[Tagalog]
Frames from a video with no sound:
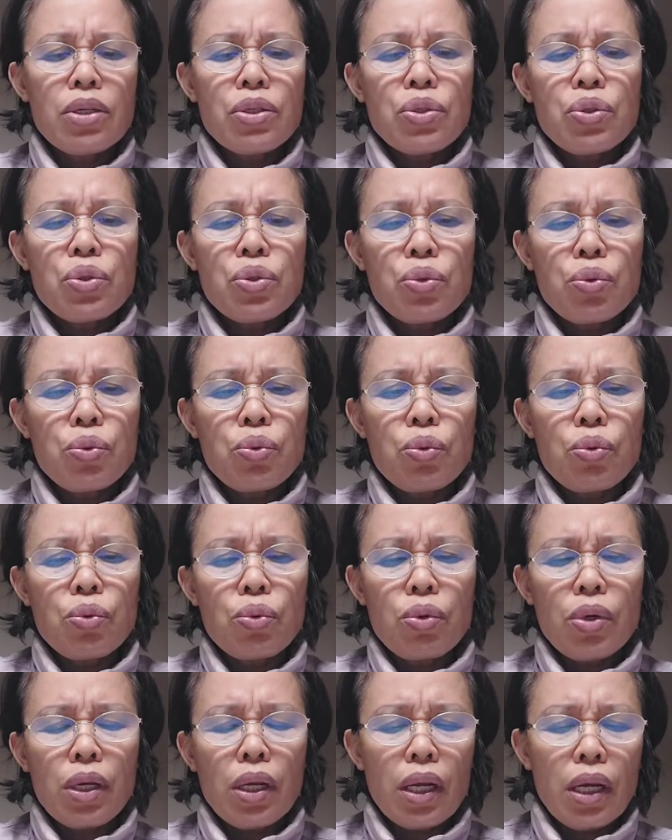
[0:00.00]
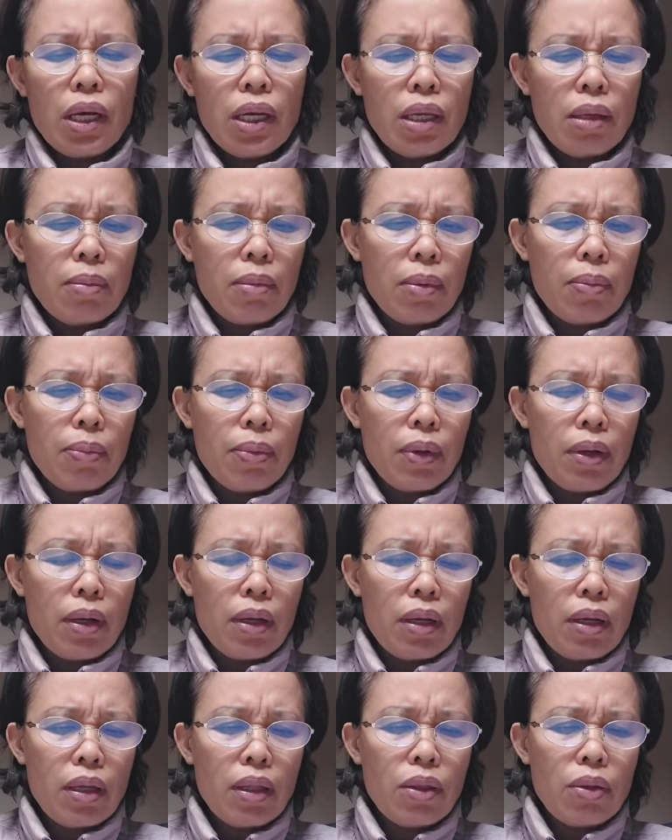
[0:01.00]
So, kailangan niya
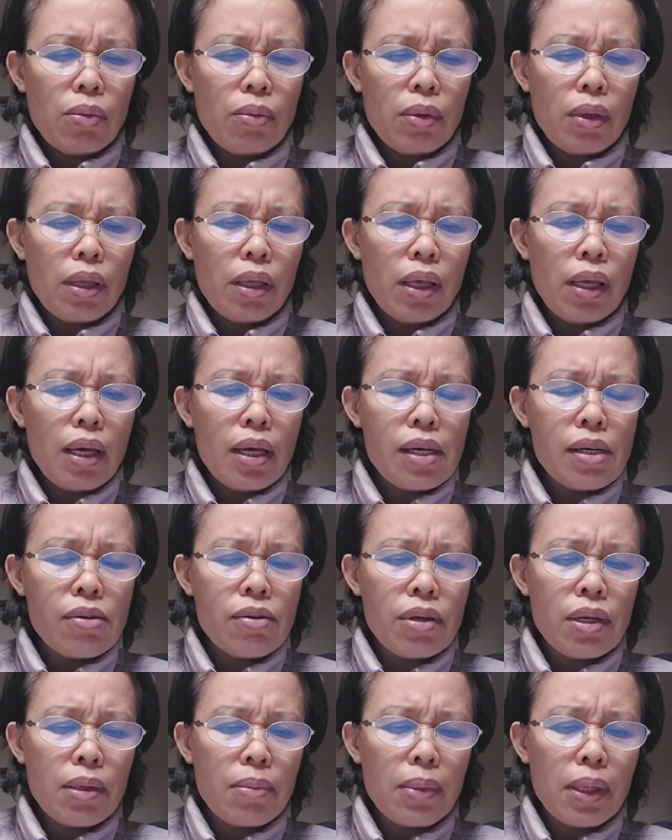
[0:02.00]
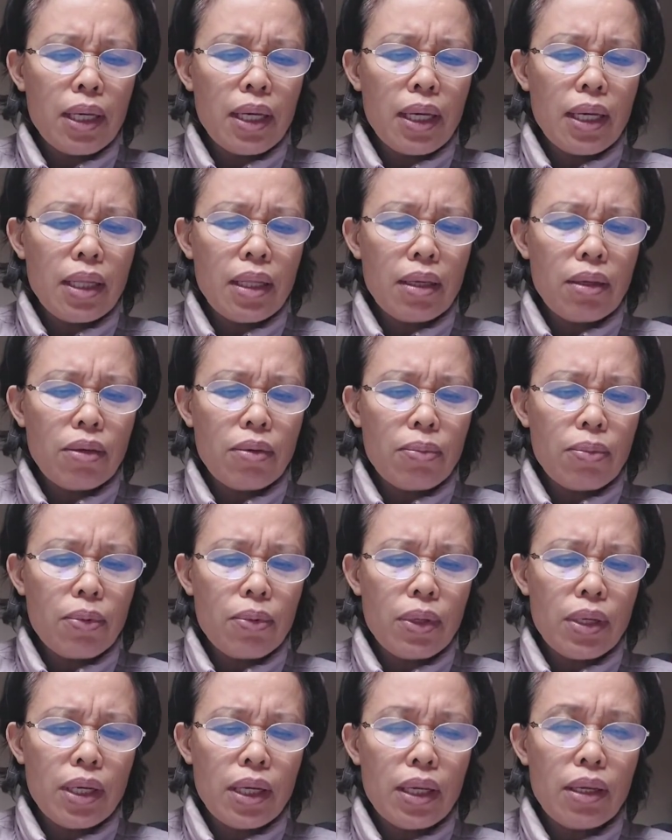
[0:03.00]
mapira. Ito, may, ano na, makikita niyo po
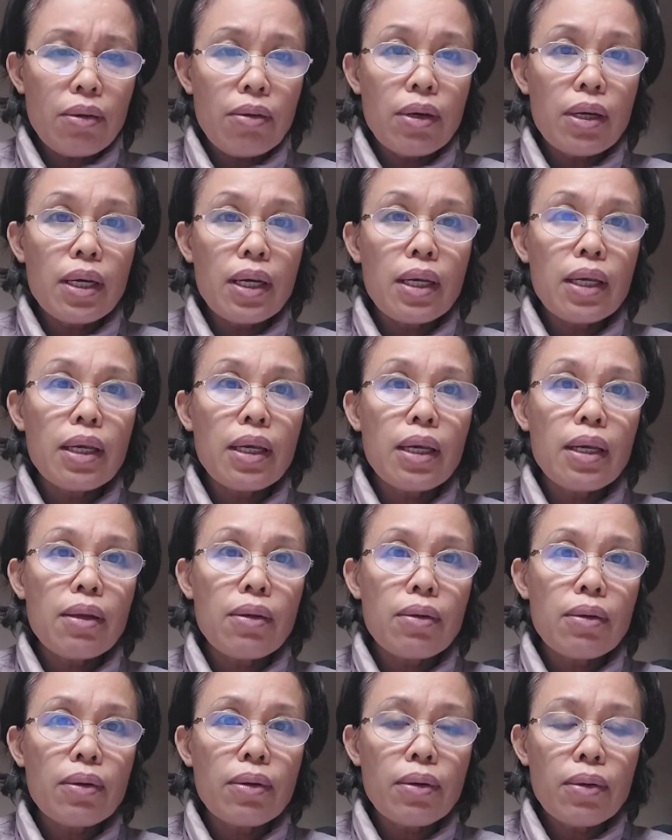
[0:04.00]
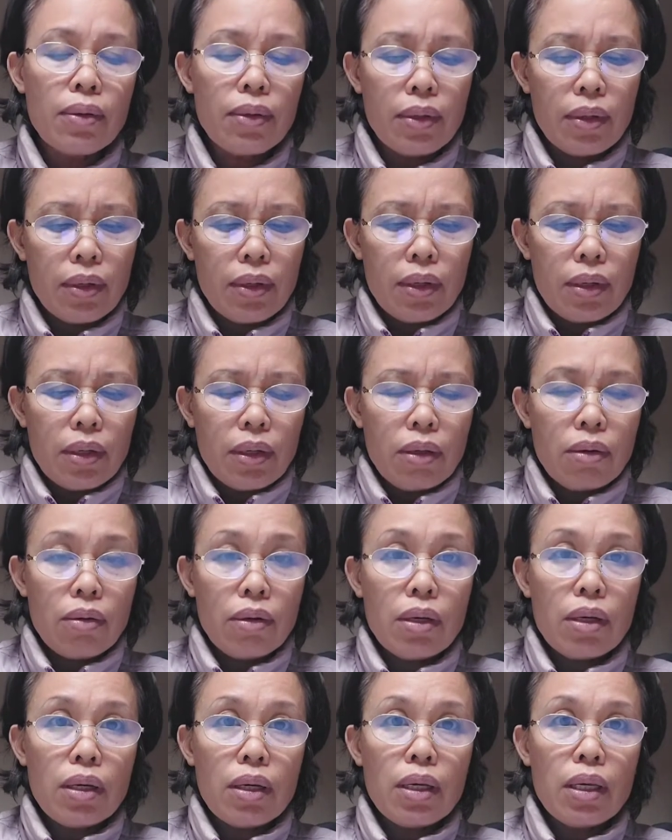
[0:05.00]
dyan yung aking ano,
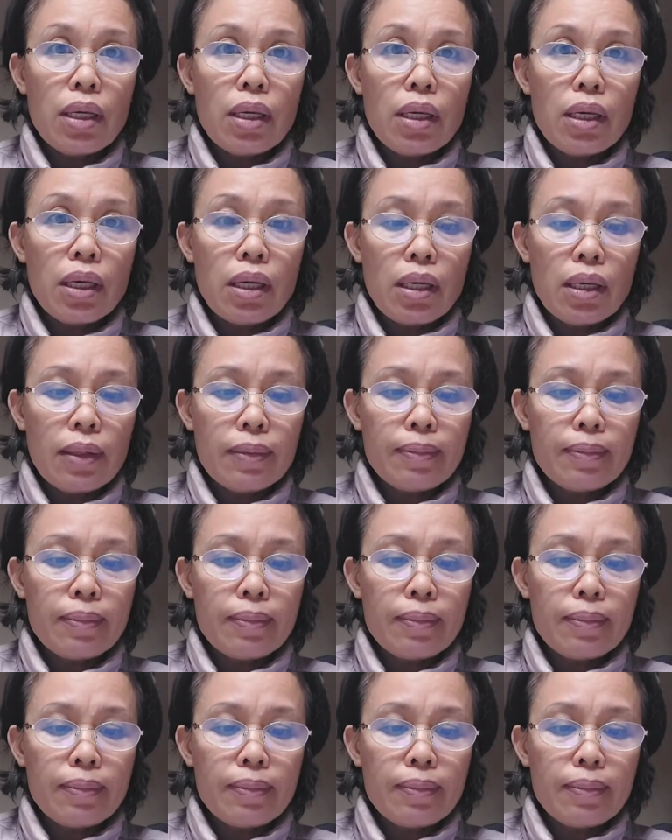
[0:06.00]
yung aking